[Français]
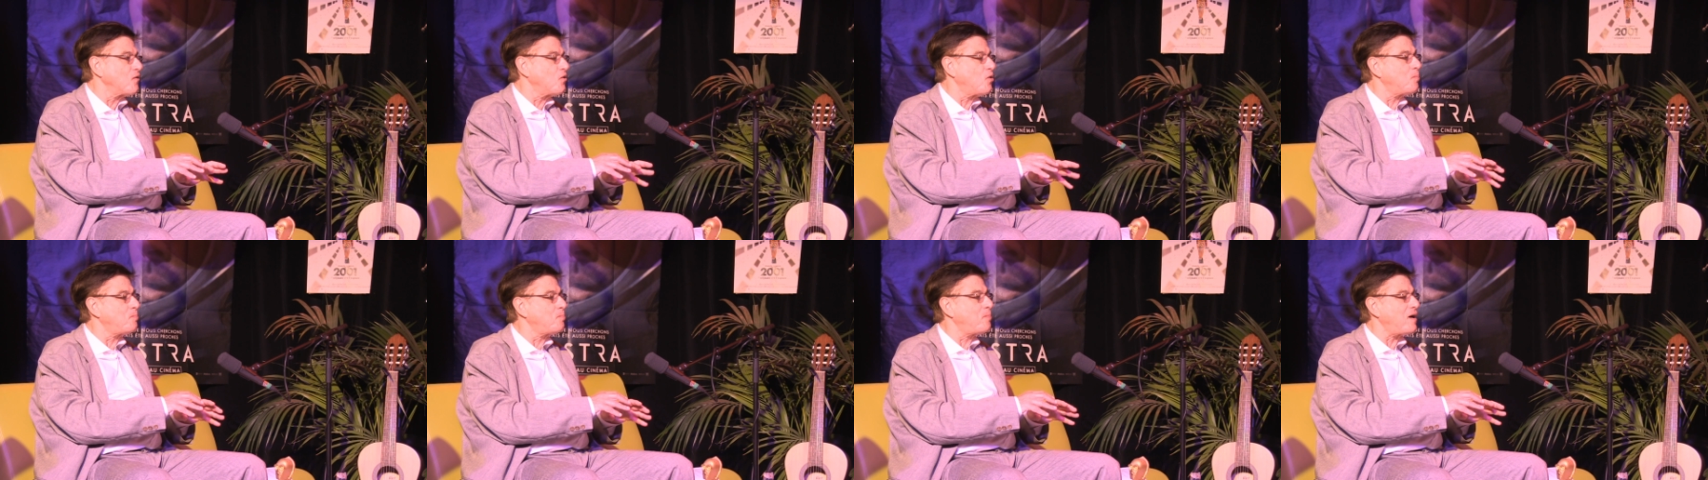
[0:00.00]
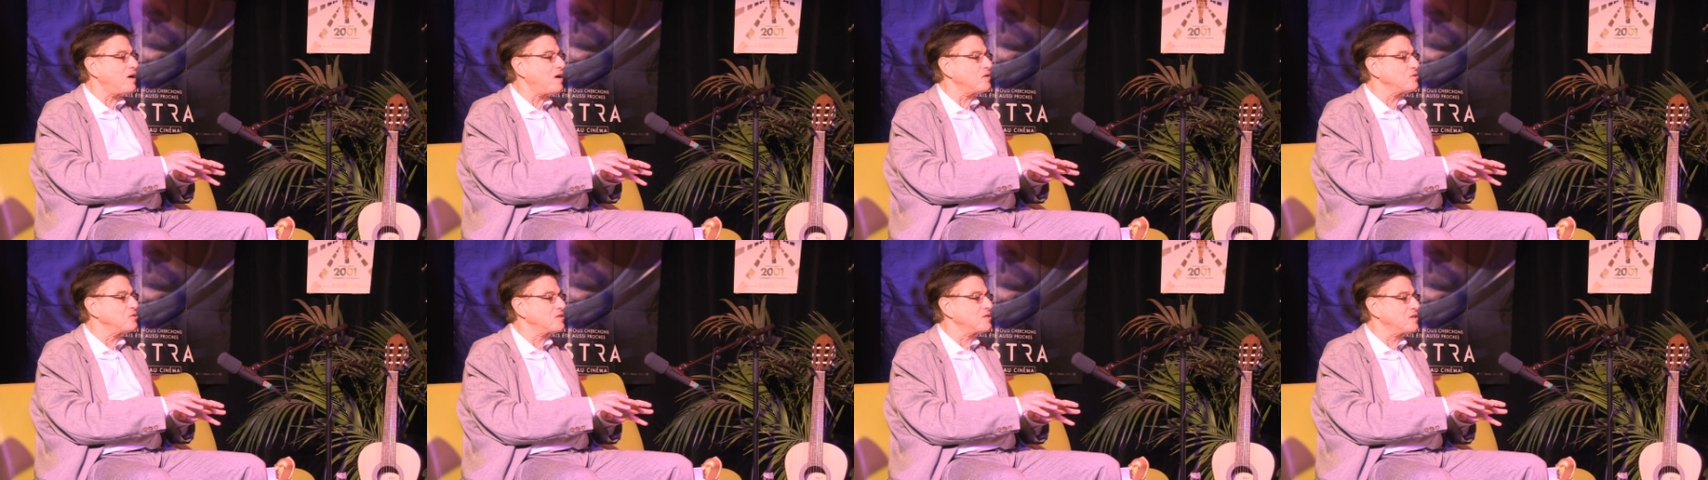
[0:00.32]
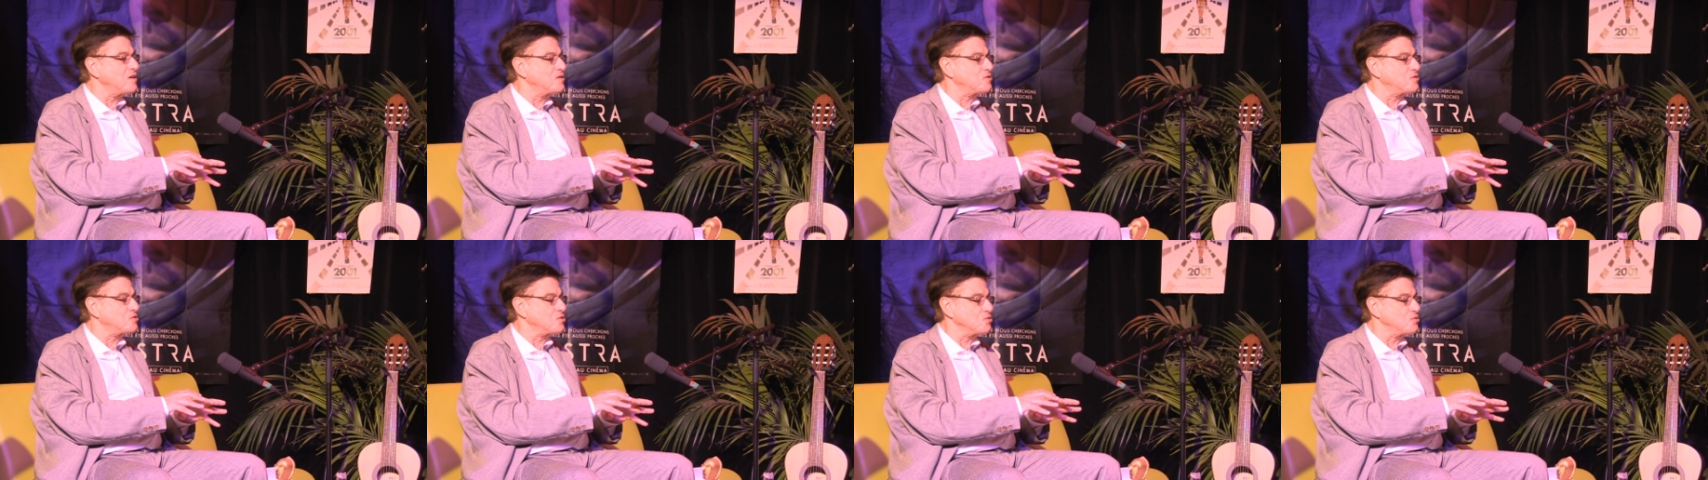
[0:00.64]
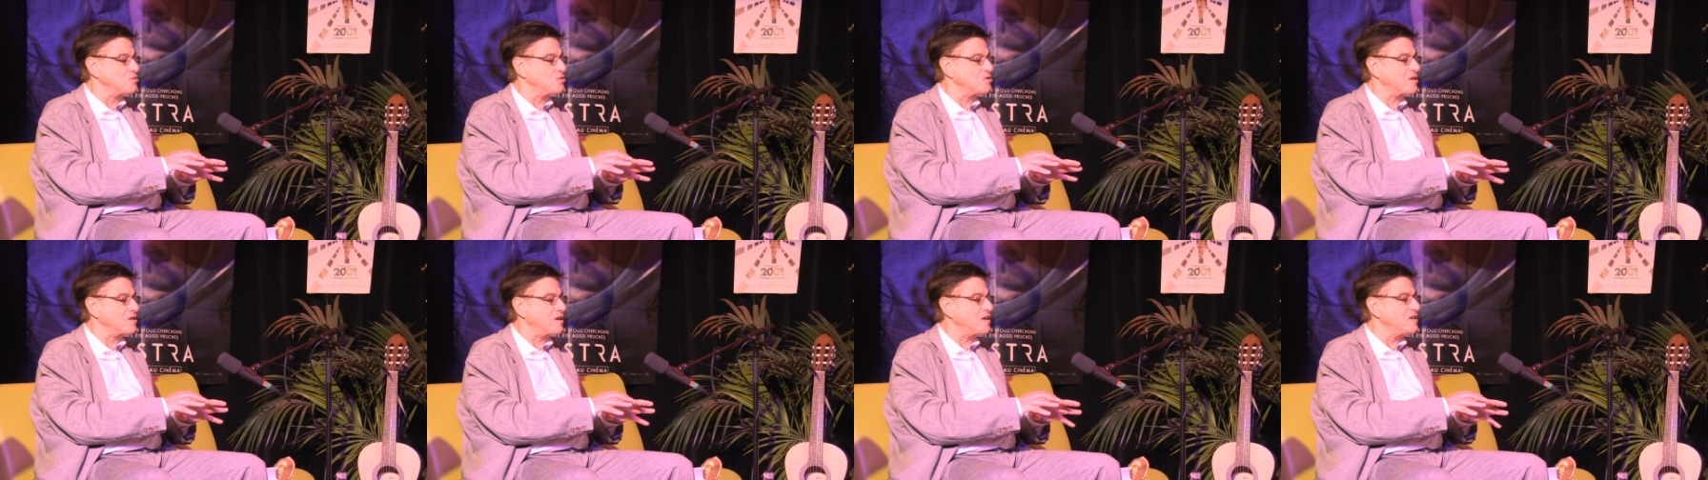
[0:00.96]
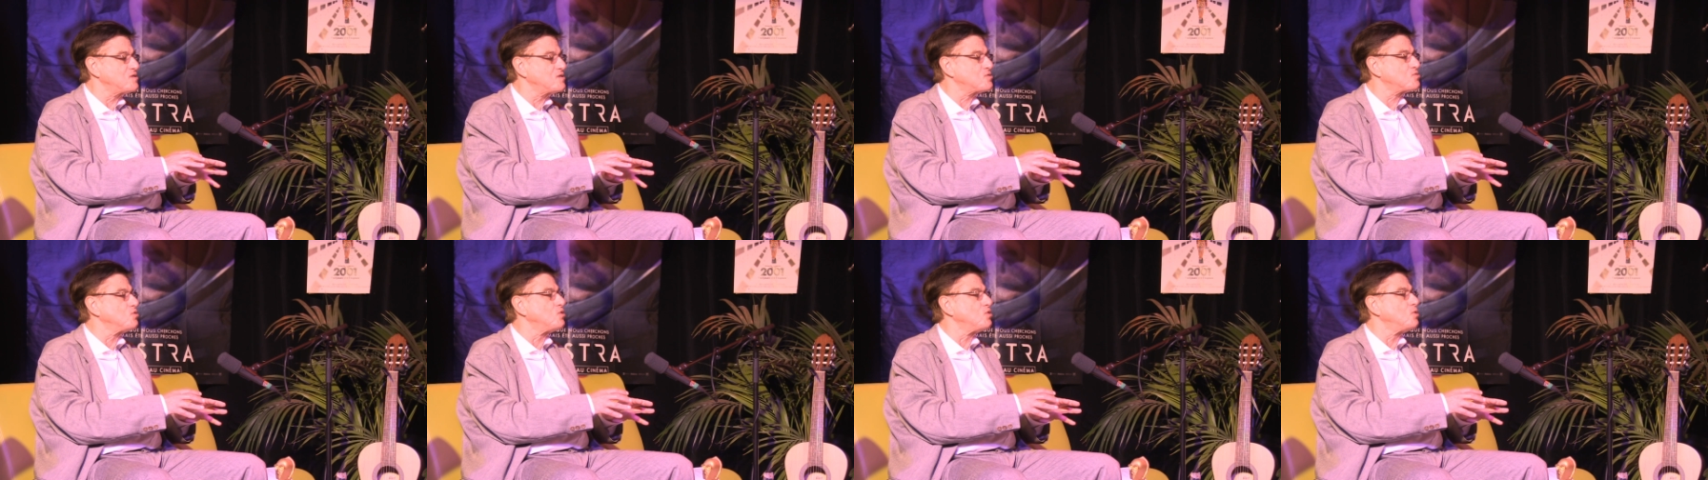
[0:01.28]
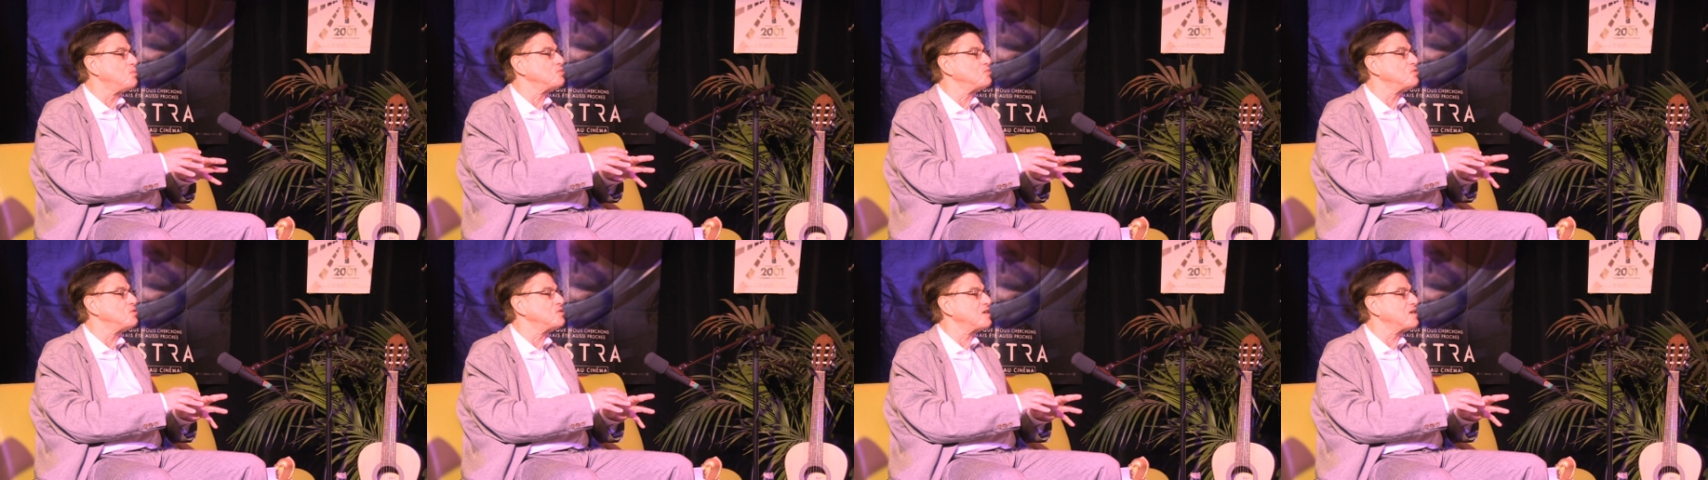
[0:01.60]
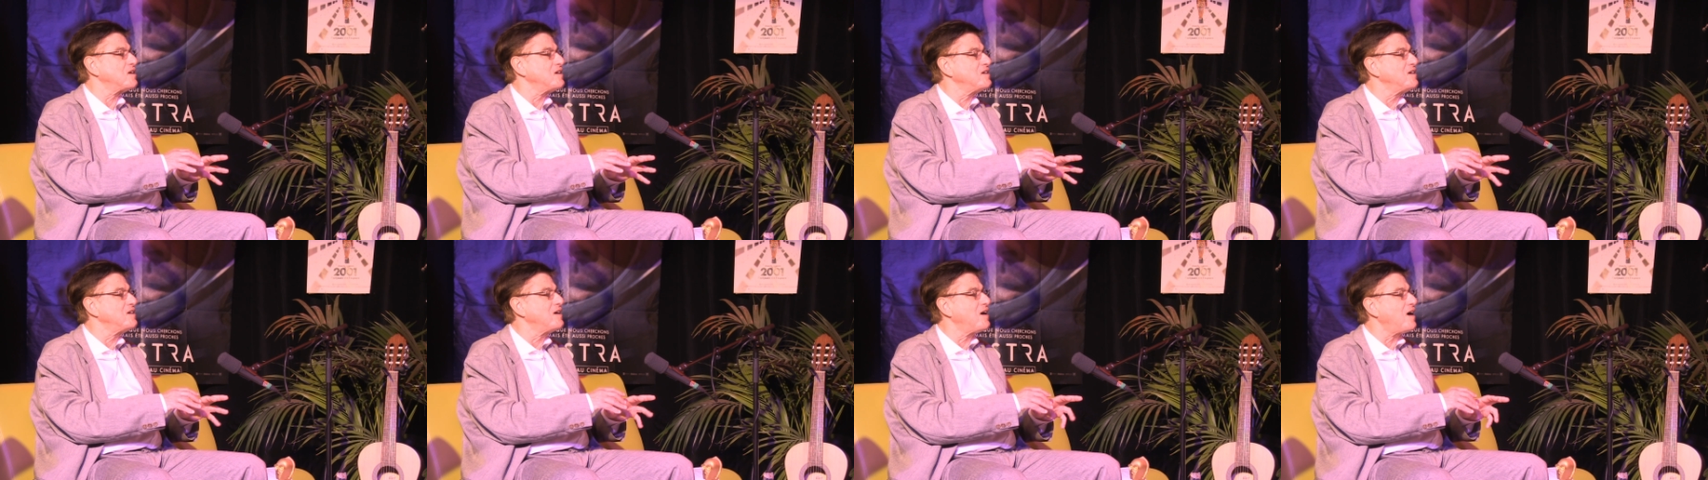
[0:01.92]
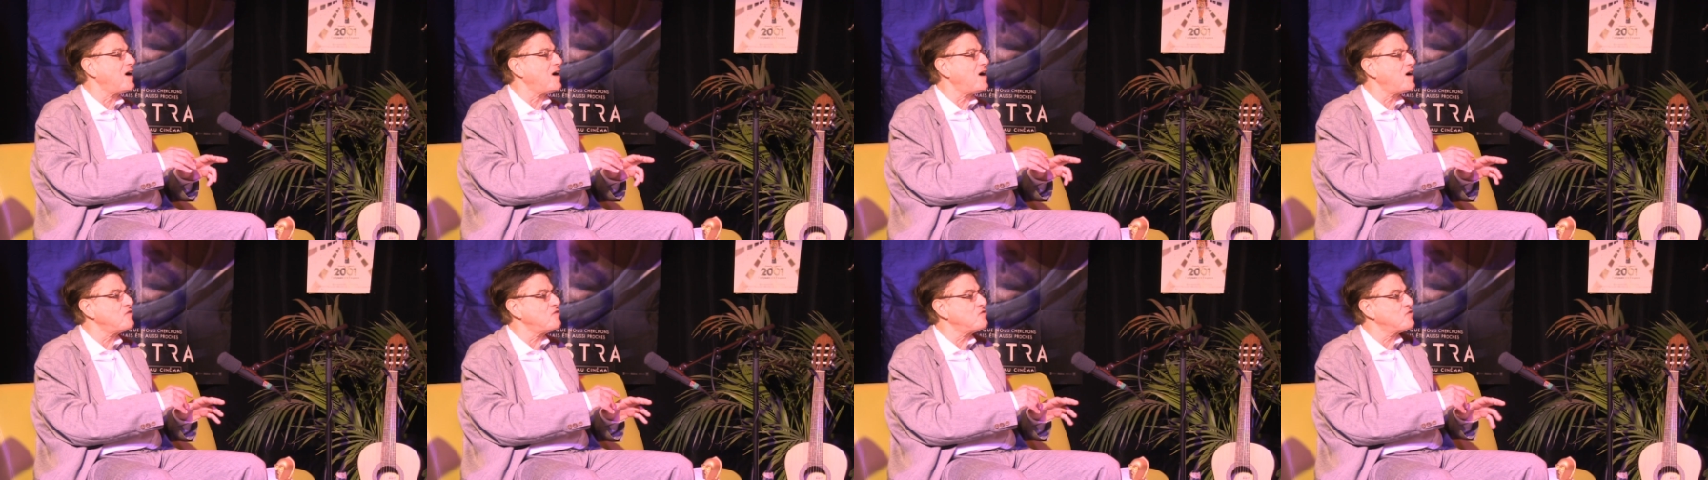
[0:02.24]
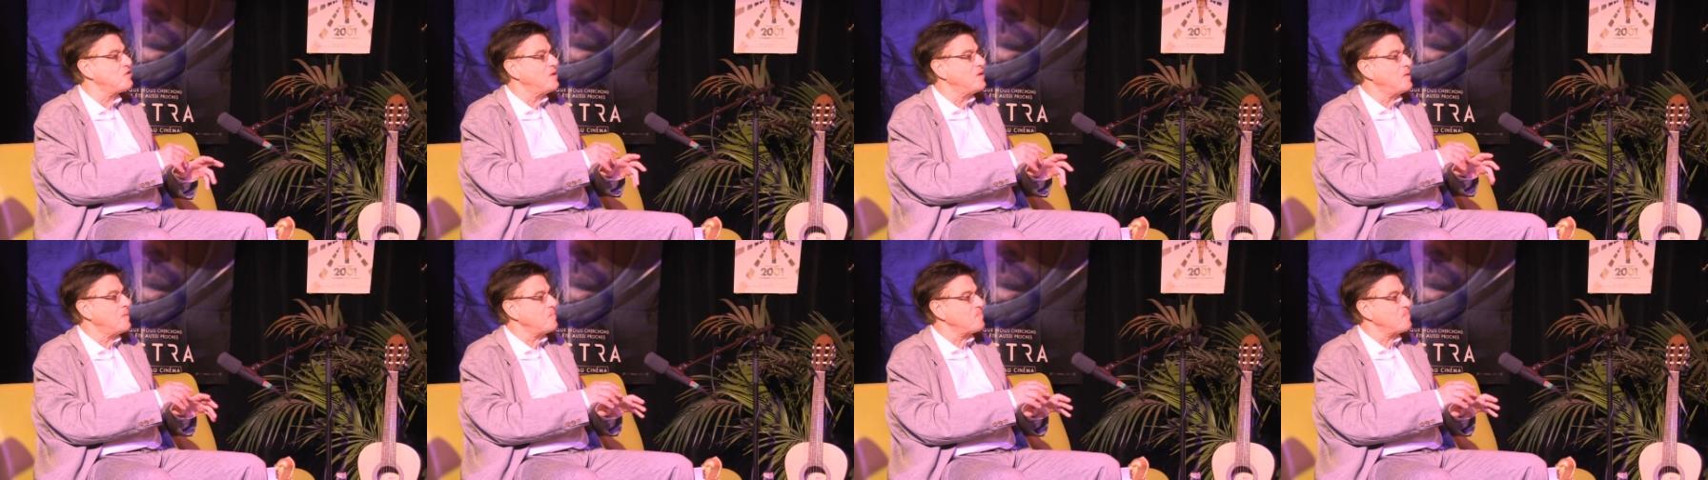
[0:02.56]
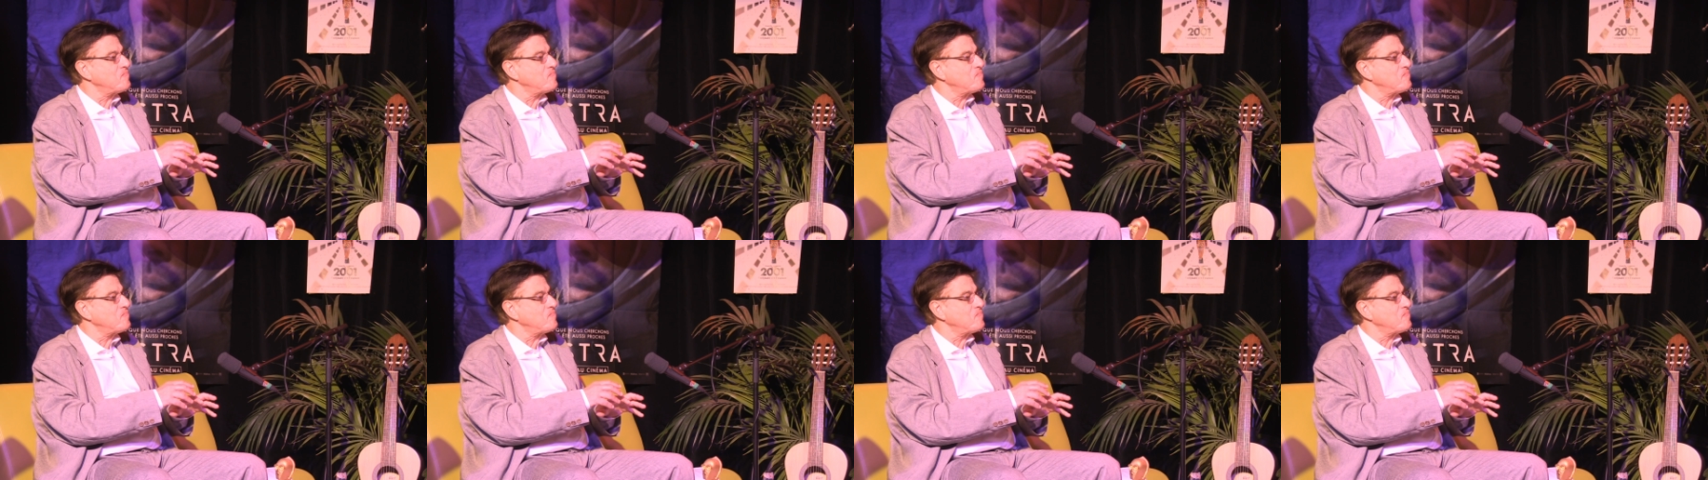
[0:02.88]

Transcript: On part de quelque chose de très sombre, de très grave,